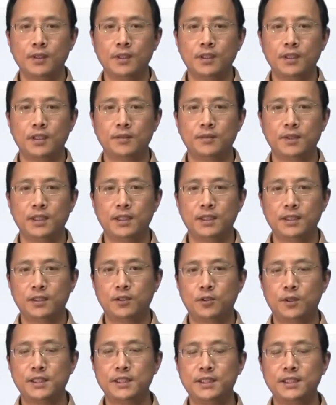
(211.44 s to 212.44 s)
那么
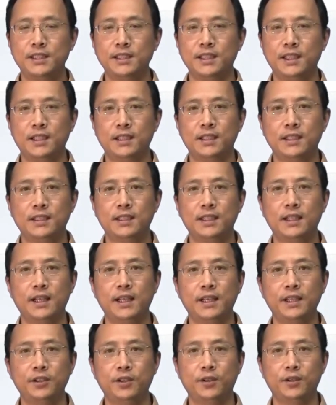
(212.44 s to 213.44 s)
关系呢可
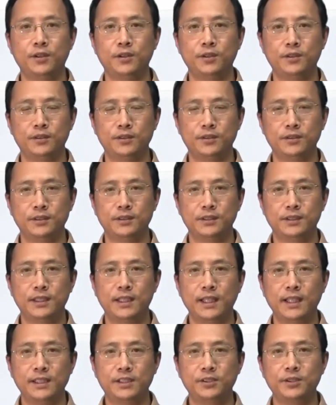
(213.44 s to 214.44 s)
以用
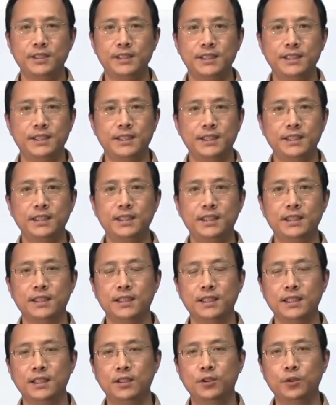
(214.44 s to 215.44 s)
类似于集
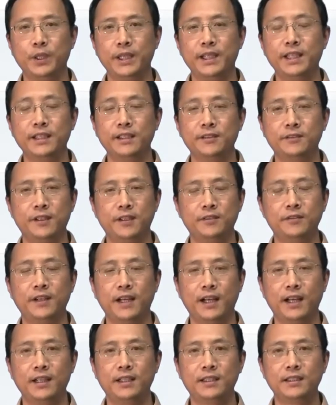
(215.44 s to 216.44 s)
合规定的方
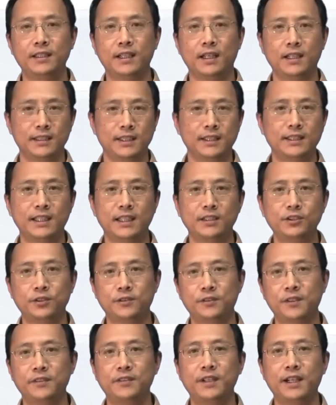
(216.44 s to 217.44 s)
法啊，那三种
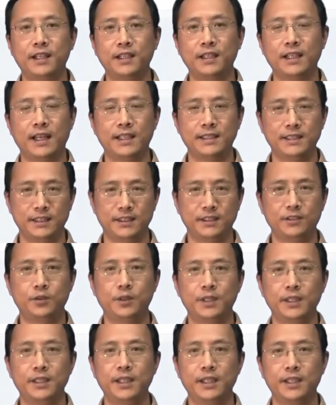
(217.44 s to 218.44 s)
方法来进行
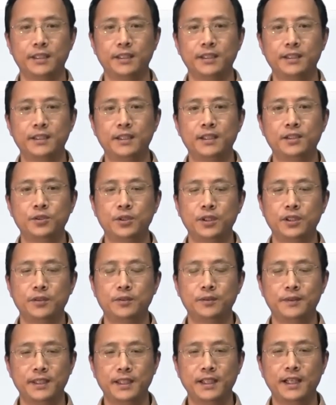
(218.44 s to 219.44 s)
规定。所以呢，我
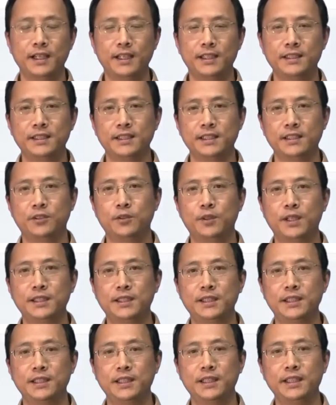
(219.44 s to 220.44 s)
们来看看几个关
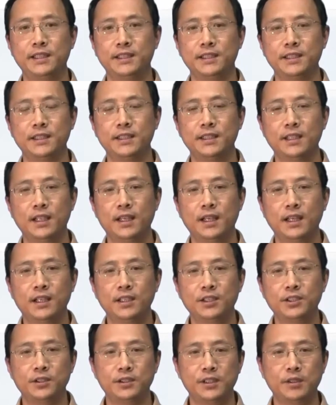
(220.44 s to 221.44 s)
系的例子。
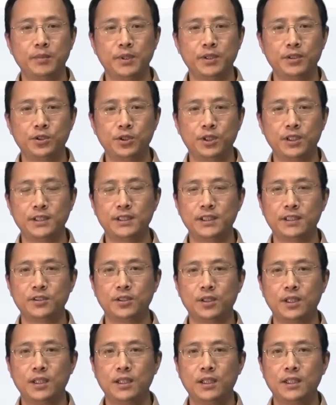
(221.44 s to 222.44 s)
首先，比如说叫
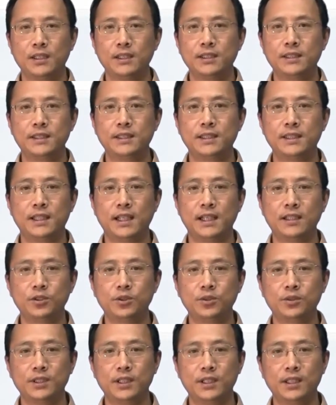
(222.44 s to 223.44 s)
做自然
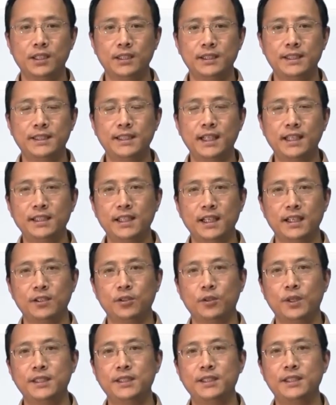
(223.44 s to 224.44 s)
数的相等
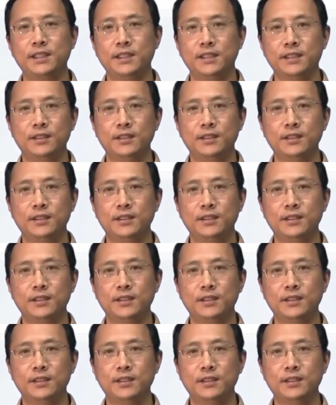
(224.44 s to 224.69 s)
关系。